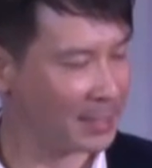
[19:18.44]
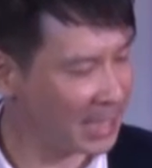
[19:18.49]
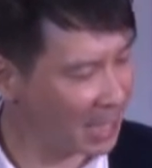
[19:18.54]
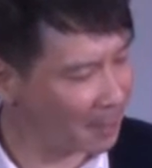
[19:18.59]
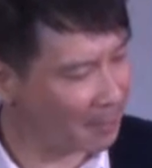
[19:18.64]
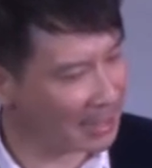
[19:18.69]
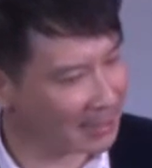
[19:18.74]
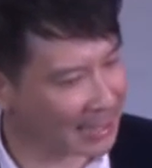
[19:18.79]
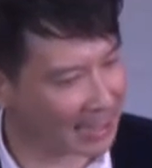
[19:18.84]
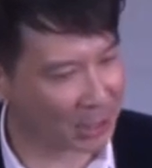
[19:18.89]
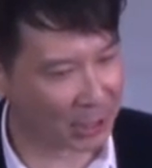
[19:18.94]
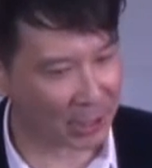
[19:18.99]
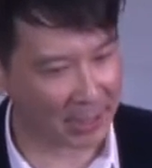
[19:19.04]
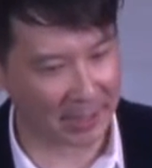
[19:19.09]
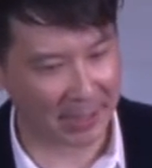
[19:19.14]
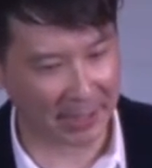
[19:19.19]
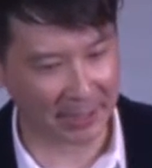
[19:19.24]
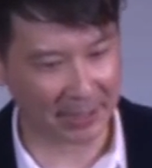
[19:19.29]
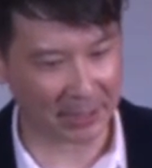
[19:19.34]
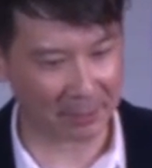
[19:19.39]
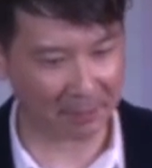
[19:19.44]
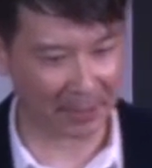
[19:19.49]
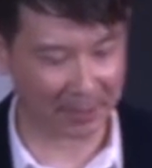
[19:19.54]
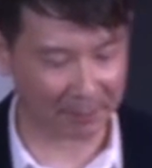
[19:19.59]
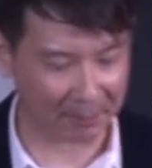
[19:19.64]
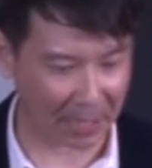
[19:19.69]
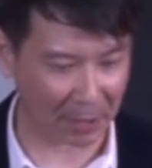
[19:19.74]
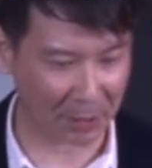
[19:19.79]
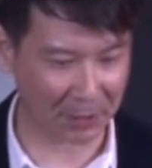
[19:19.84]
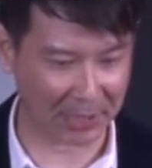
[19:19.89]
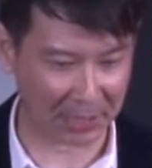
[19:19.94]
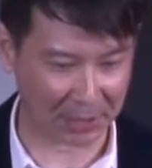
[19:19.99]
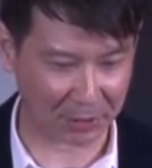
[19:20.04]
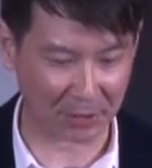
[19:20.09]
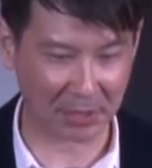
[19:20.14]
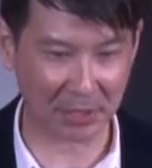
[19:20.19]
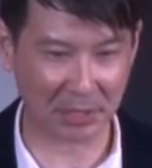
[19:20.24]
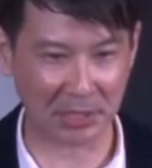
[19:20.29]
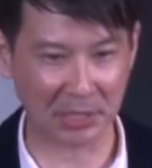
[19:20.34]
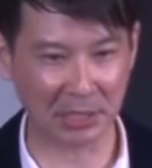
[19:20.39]
你知道吗？在圣经里面描写
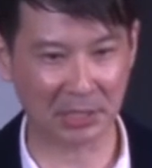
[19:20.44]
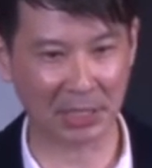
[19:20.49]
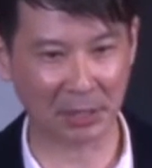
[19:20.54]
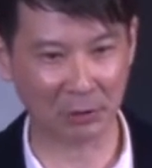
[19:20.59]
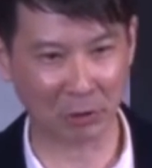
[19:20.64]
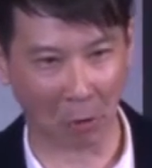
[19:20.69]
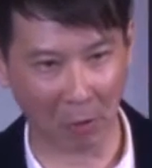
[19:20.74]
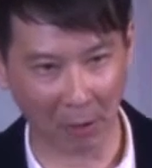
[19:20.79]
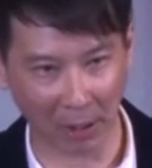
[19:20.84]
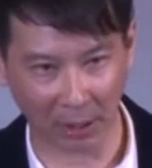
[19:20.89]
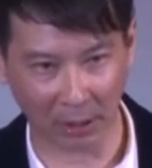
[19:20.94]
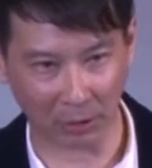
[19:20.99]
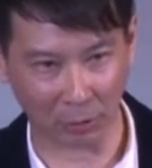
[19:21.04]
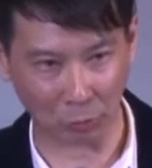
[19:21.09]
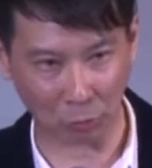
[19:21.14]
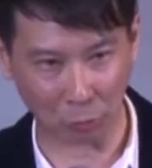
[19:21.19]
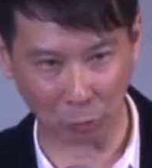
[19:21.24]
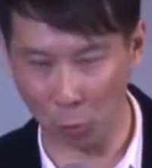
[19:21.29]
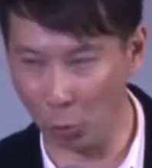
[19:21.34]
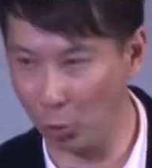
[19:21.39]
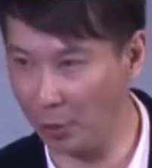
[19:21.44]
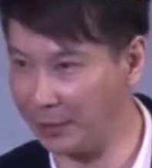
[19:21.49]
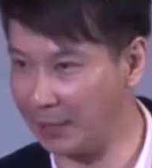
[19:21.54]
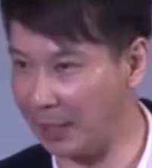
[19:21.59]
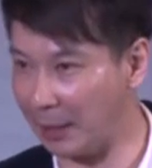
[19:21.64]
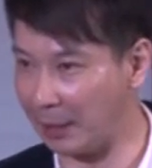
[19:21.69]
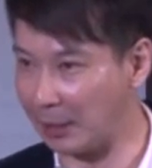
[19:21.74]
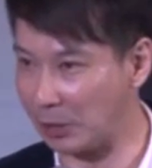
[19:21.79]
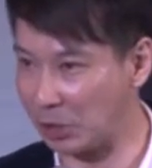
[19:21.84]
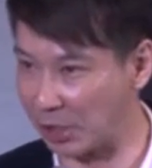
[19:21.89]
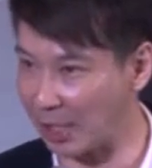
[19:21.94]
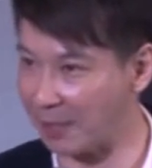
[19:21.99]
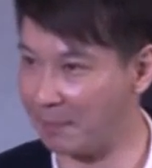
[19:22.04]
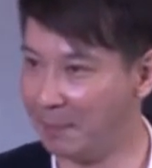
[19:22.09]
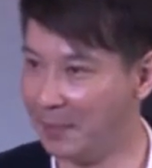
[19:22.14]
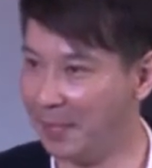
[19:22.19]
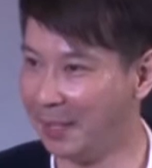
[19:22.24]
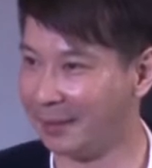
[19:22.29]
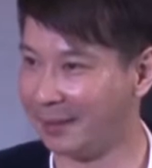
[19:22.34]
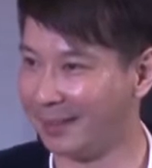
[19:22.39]
神的形象有很多的
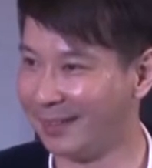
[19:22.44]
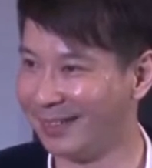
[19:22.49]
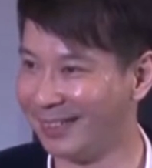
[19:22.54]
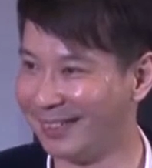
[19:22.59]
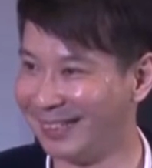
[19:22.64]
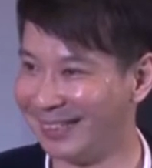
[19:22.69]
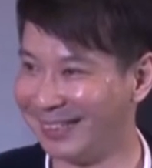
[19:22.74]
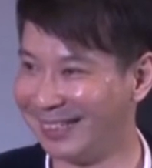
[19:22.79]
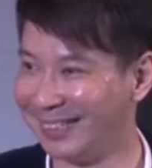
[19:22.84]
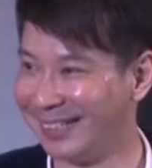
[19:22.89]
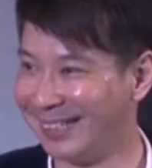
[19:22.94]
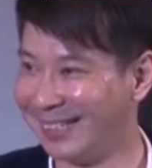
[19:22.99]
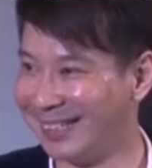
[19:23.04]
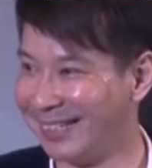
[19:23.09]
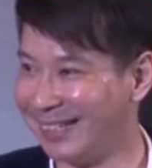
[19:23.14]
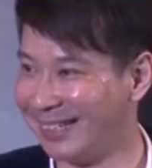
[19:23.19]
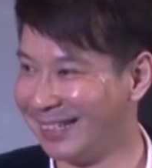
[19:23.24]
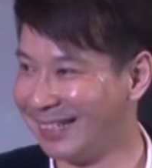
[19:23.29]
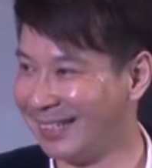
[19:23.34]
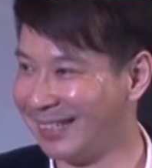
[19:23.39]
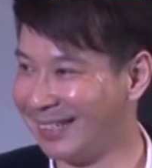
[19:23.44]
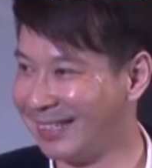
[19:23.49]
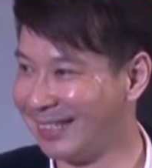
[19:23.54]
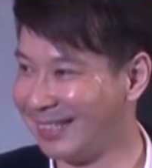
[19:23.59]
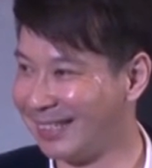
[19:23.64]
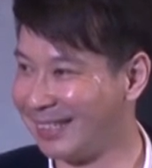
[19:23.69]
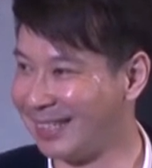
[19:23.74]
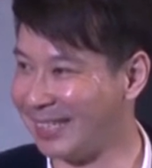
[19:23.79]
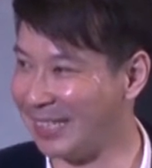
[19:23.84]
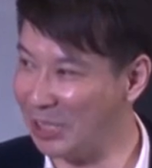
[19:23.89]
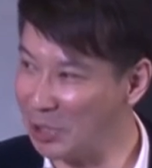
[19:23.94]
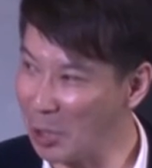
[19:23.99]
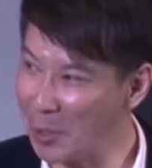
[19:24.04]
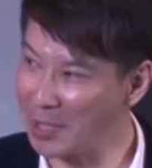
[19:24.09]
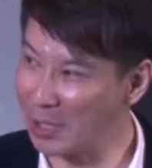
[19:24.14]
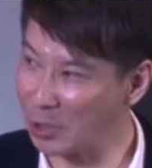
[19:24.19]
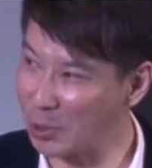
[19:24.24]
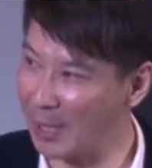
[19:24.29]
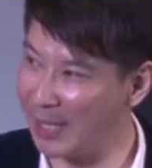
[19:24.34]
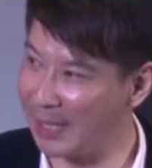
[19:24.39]
层面。 其
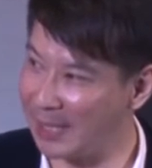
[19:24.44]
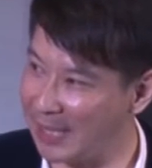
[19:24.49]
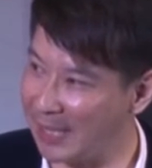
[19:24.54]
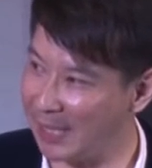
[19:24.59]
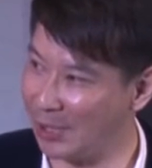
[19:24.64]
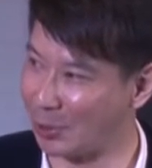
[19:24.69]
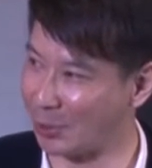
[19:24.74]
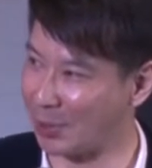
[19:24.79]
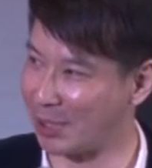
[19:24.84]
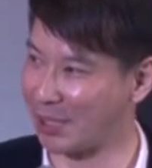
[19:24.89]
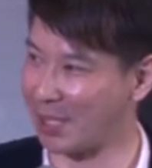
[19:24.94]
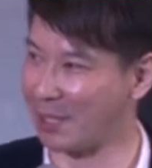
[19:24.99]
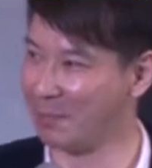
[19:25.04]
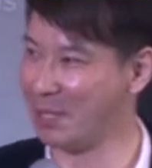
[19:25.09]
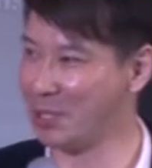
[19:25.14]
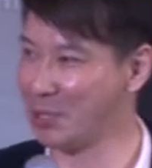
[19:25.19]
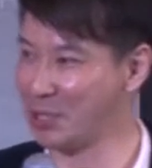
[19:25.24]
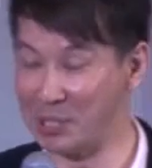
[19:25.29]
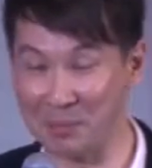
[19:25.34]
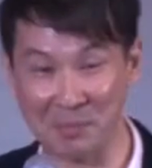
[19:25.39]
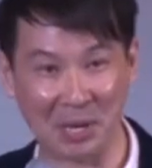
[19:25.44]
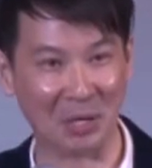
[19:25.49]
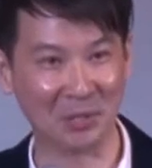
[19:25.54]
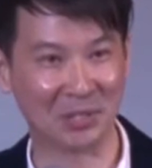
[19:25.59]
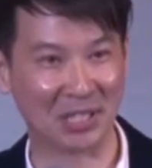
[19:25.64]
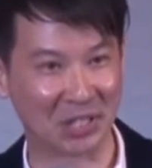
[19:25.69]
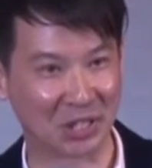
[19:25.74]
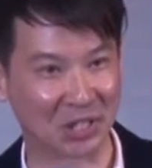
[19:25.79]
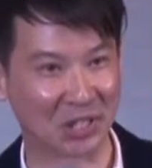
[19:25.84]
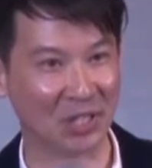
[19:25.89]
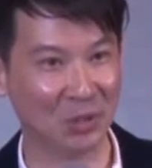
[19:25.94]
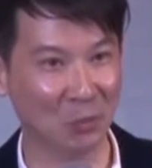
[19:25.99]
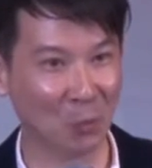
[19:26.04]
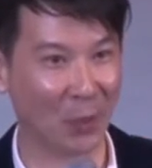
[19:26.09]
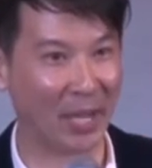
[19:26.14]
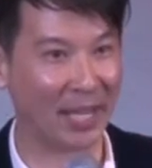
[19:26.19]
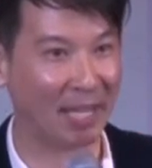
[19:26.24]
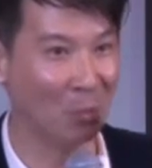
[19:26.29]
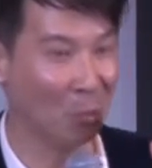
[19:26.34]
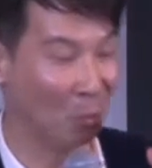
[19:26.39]
中一个最清楚的层面就是描写
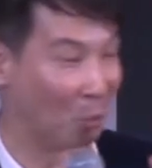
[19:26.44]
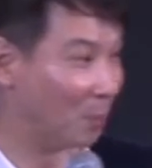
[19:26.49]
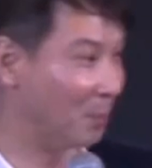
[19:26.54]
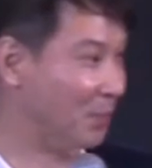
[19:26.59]
神为